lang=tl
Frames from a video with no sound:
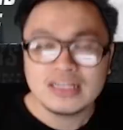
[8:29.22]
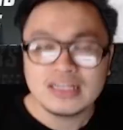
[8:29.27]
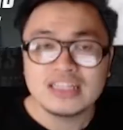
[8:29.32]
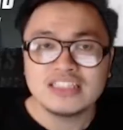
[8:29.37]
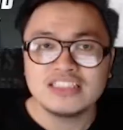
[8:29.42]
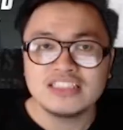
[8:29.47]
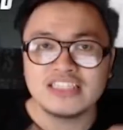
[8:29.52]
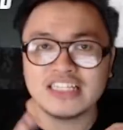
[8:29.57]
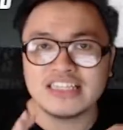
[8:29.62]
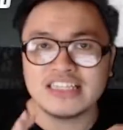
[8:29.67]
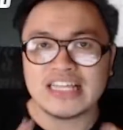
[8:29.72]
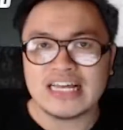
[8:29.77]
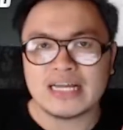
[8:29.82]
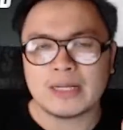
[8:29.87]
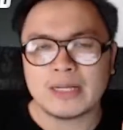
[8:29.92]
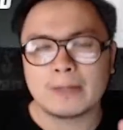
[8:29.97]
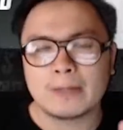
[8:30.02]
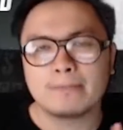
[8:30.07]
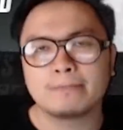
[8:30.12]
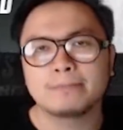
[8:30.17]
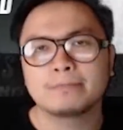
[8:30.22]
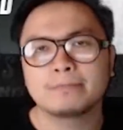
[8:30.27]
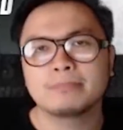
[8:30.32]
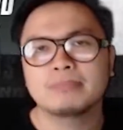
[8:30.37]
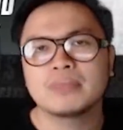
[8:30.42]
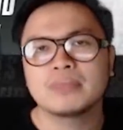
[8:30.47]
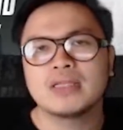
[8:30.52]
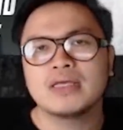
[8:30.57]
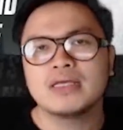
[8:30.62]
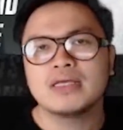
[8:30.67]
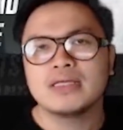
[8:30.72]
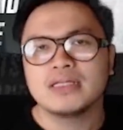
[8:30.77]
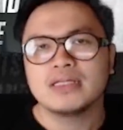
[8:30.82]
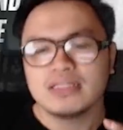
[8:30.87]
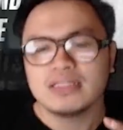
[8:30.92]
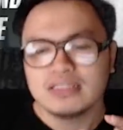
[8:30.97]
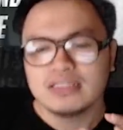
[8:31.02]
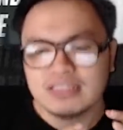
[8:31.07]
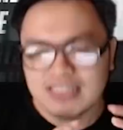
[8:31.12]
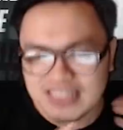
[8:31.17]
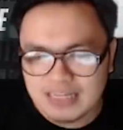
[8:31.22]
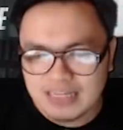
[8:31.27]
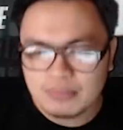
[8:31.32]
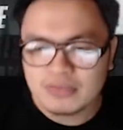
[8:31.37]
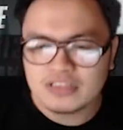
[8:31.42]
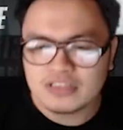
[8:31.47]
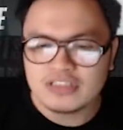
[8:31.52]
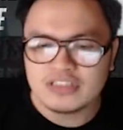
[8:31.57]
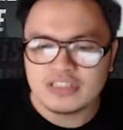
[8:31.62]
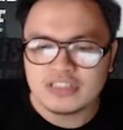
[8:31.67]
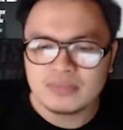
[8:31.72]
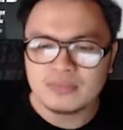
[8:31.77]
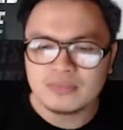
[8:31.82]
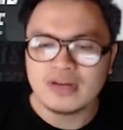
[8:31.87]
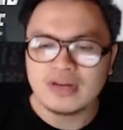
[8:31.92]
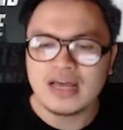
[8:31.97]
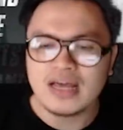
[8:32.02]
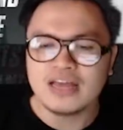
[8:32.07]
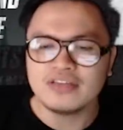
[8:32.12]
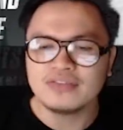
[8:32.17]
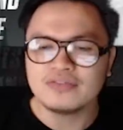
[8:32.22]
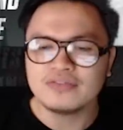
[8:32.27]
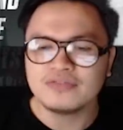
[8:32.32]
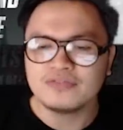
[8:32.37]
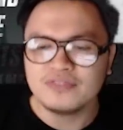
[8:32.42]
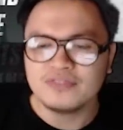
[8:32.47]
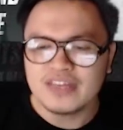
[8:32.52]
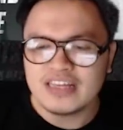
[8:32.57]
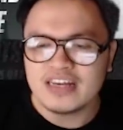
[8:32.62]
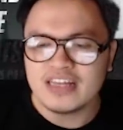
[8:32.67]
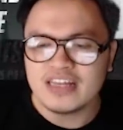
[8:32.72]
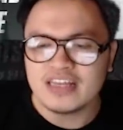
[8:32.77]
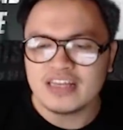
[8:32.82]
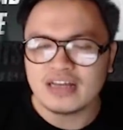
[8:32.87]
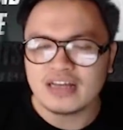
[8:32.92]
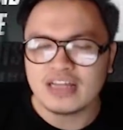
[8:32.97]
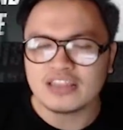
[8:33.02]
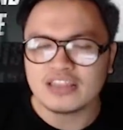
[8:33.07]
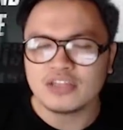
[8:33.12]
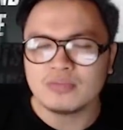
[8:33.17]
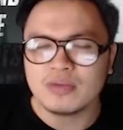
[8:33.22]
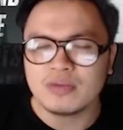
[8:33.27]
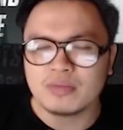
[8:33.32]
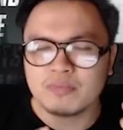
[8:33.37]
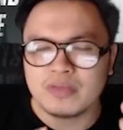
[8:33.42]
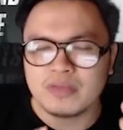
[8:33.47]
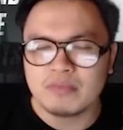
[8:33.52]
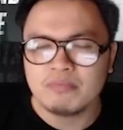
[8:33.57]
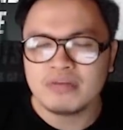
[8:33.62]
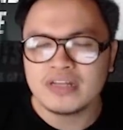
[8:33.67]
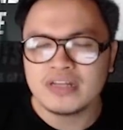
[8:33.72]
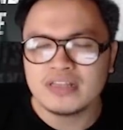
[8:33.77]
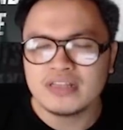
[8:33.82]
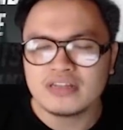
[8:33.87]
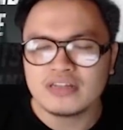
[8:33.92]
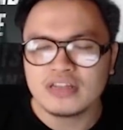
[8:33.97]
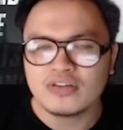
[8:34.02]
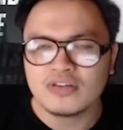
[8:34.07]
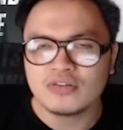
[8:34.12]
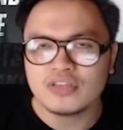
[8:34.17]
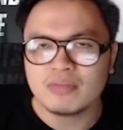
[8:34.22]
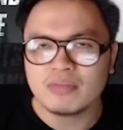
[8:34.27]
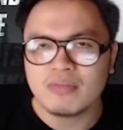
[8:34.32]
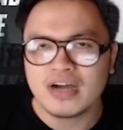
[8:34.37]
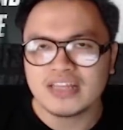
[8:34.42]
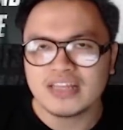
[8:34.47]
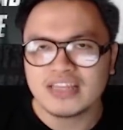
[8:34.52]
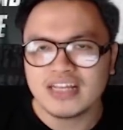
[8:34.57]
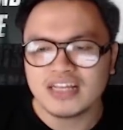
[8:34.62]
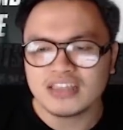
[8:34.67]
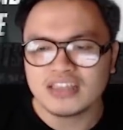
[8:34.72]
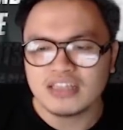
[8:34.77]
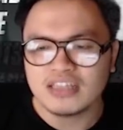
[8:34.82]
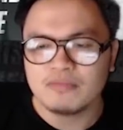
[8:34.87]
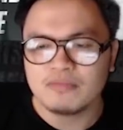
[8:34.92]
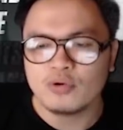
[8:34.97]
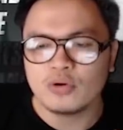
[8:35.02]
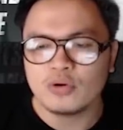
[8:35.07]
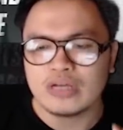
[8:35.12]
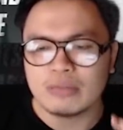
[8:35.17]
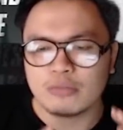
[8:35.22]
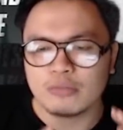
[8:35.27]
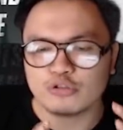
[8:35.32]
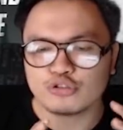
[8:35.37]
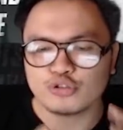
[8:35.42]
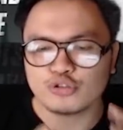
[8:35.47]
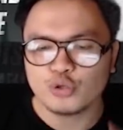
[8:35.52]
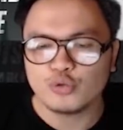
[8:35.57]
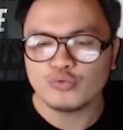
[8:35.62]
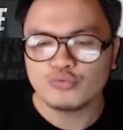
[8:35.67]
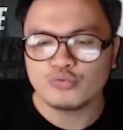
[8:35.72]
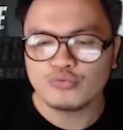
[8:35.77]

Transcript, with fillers: Diyan na Diyan na magsisimula yung feeling at yung magbibreed sa'yo ng mga negatibong emosyon.